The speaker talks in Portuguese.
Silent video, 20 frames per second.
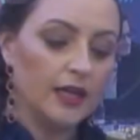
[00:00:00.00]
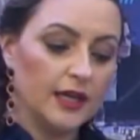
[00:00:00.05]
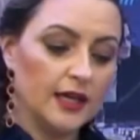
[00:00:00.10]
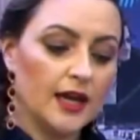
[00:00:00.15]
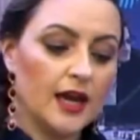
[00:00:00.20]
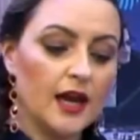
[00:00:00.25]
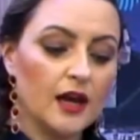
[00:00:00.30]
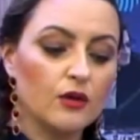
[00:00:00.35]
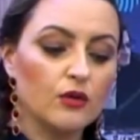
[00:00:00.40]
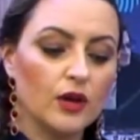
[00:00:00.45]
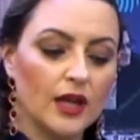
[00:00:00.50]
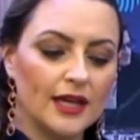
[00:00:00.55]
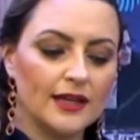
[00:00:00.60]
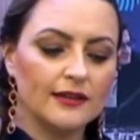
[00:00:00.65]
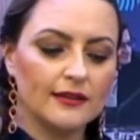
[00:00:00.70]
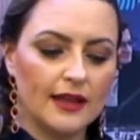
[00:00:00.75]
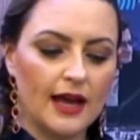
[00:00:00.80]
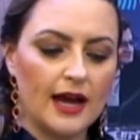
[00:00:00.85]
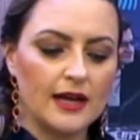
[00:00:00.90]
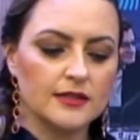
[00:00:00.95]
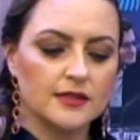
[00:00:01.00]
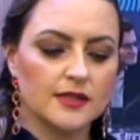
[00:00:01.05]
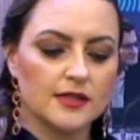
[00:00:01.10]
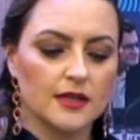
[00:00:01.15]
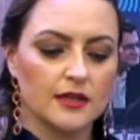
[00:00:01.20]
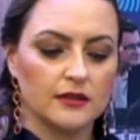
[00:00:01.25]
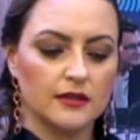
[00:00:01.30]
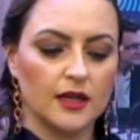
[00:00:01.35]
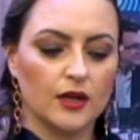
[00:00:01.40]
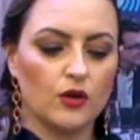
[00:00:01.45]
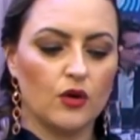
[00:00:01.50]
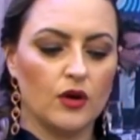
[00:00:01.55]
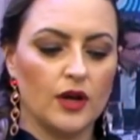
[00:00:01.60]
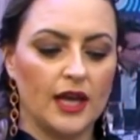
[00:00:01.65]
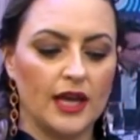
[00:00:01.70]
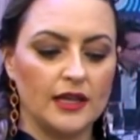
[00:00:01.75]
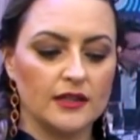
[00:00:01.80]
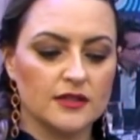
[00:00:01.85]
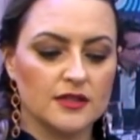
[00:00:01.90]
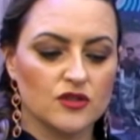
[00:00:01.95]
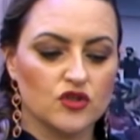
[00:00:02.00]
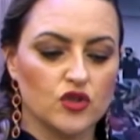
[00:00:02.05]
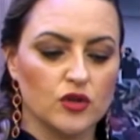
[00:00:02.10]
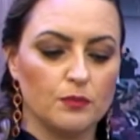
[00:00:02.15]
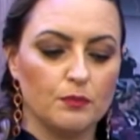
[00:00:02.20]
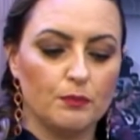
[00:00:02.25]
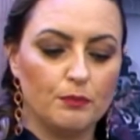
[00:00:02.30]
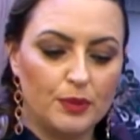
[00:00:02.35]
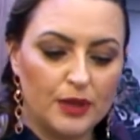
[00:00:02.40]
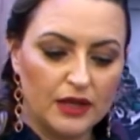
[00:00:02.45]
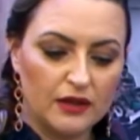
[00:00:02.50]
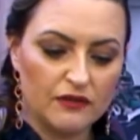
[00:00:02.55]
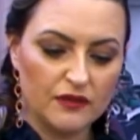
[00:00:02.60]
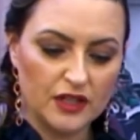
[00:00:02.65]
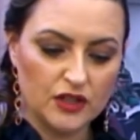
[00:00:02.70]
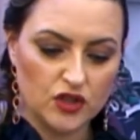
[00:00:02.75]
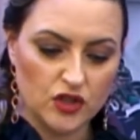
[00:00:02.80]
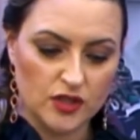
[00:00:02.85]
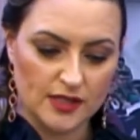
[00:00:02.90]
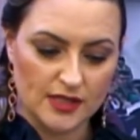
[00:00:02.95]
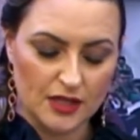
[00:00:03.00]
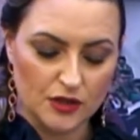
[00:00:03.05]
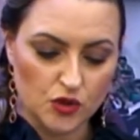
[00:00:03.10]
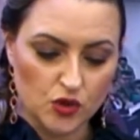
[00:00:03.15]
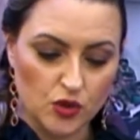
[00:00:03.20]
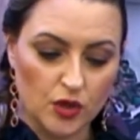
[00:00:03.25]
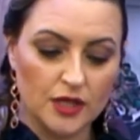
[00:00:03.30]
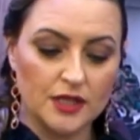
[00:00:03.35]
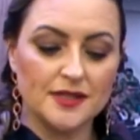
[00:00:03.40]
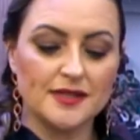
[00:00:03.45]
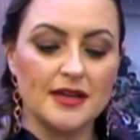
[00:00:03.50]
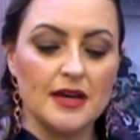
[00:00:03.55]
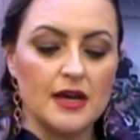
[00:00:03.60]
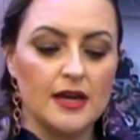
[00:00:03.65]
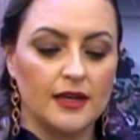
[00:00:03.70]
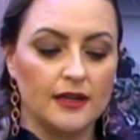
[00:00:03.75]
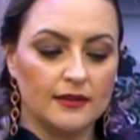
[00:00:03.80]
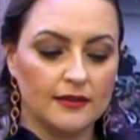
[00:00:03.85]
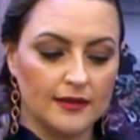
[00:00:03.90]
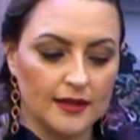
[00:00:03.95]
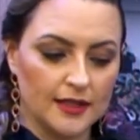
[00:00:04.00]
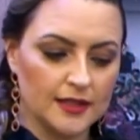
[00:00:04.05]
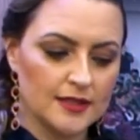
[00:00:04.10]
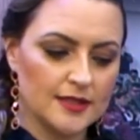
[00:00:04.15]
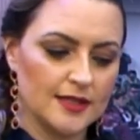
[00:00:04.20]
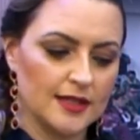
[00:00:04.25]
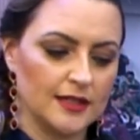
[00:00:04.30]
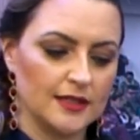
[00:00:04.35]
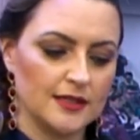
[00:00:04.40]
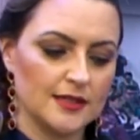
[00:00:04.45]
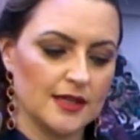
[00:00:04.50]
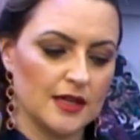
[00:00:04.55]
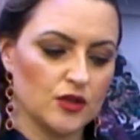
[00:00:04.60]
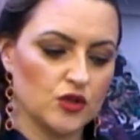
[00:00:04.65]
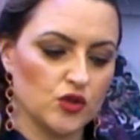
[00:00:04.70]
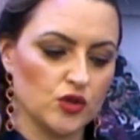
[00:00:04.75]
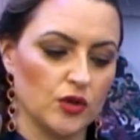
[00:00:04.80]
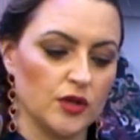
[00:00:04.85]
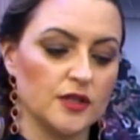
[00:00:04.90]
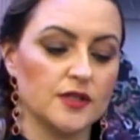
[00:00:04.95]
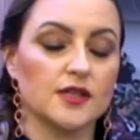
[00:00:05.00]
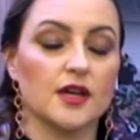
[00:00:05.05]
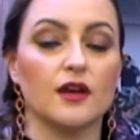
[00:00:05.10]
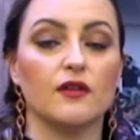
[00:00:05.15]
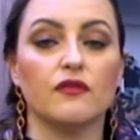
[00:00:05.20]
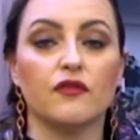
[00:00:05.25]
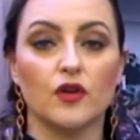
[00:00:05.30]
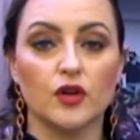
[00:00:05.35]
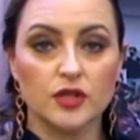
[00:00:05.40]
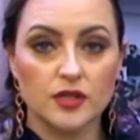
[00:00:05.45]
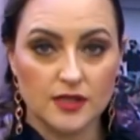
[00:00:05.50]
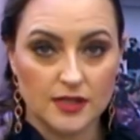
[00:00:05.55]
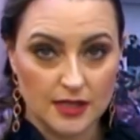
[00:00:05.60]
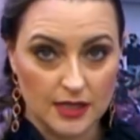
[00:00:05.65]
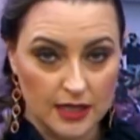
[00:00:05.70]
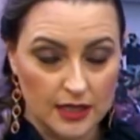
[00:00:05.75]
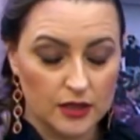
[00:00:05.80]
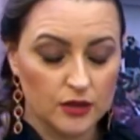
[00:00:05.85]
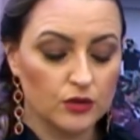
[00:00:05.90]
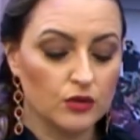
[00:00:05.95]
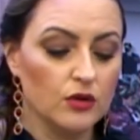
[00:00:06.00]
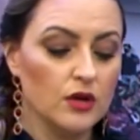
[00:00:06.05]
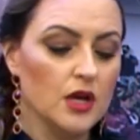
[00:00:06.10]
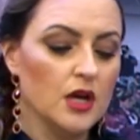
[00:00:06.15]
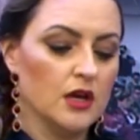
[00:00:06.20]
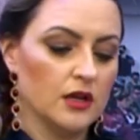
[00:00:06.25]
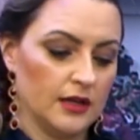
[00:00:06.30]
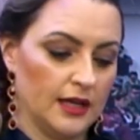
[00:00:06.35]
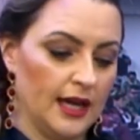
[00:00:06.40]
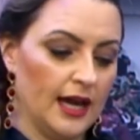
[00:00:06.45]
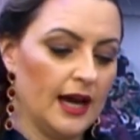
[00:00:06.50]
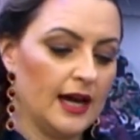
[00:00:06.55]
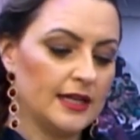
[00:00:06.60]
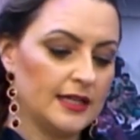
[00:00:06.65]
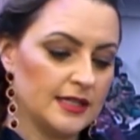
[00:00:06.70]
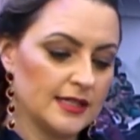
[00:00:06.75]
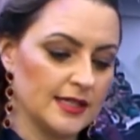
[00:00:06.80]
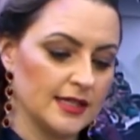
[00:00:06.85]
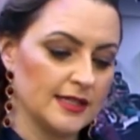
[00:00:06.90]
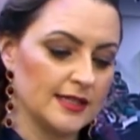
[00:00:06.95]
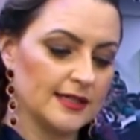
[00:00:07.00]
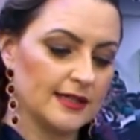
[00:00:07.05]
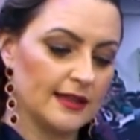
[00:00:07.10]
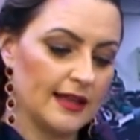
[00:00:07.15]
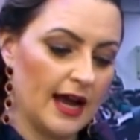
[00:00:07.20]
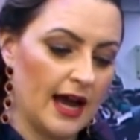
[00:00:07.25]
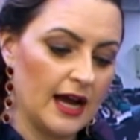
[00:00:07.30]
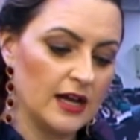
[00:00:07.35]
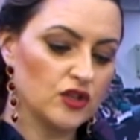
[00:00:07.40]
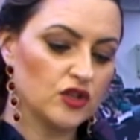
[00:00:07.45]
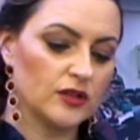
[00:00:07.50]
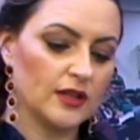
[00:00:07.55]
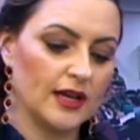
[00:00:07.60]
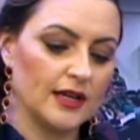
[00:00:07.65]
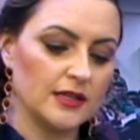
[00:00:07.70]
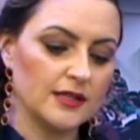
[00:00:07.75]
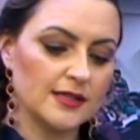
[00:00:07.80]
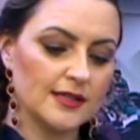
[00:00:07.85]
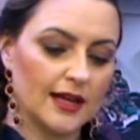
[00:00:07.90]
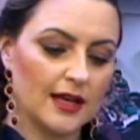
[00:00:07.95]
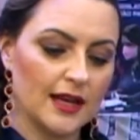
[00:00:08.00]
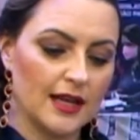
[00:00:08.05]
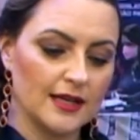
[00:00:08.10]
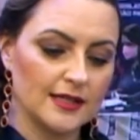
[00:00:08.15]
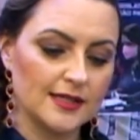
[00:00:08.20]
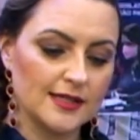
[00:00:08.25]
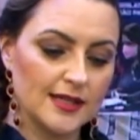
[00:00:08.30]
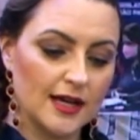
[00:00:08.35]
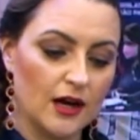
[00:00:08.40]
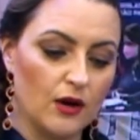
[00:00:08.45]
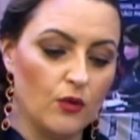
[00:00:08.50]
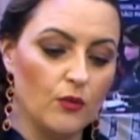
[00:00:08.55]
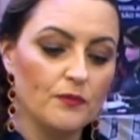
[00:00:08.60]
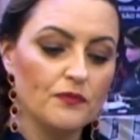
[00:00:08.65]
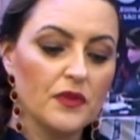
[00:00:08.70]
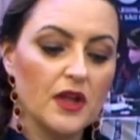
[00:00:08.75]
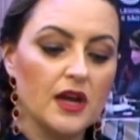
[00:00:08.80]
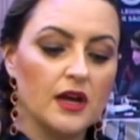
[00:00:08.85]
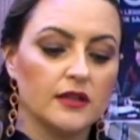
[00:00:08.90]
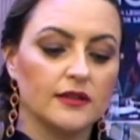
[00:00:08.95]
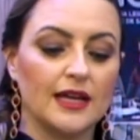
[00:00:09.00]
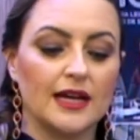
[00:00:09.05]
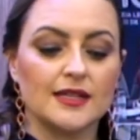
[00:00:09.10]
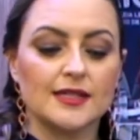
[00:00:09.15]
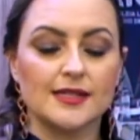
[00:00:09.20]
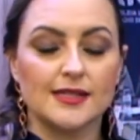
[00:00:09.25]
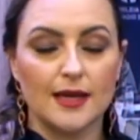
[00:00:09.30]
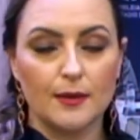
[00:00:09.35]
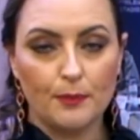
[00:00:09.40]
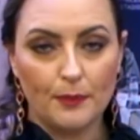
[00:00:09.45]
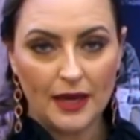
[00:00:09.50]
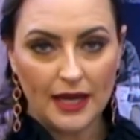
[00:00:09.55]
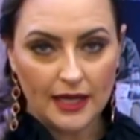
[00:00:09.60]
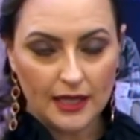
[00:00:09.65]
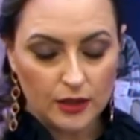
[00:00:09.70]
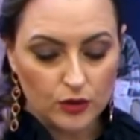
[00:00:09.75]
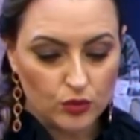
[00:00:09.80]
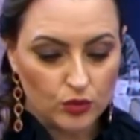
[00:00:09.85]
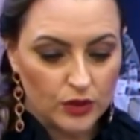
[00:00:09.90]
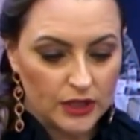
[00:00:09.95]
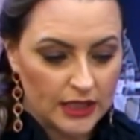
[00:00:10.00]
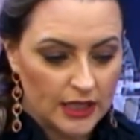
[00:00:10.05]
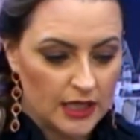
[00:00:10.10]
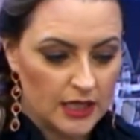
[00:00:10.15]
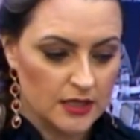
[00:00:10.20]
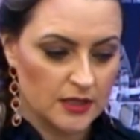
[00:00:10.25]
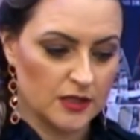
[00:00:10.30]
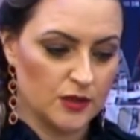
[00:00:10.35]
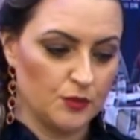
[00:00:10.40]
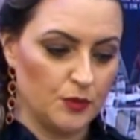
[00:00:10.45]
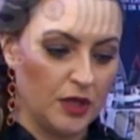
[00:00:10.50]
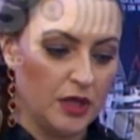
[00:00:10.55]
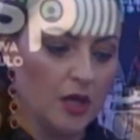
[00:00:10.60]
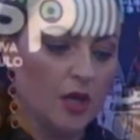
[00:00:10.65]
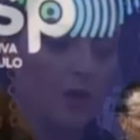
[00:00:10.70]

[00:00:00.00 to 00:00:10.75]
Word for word: irregularidades decorrentes de privatizações e terceirizações, reforçando né, a necessidade da instalação da CPI do IANSP,